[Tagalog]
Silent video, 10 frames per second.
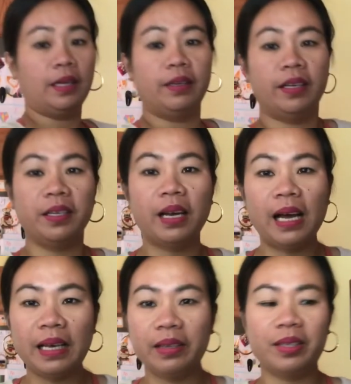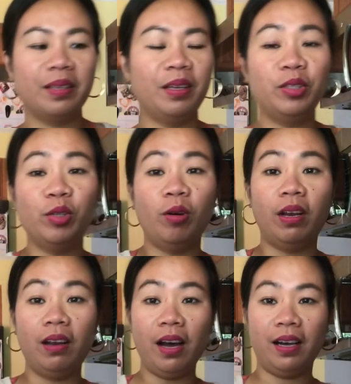Yan guys, signan nyo.
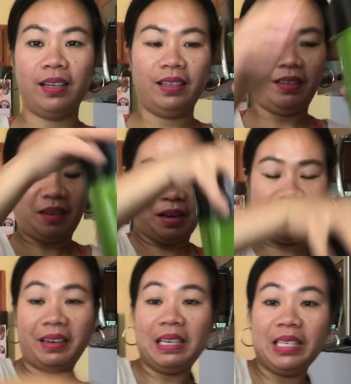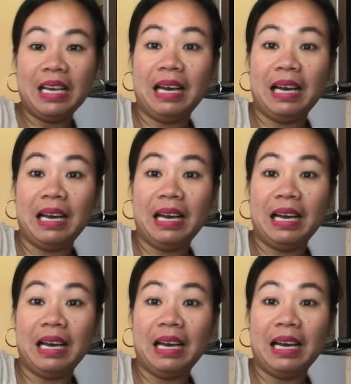Hala, ang green niya.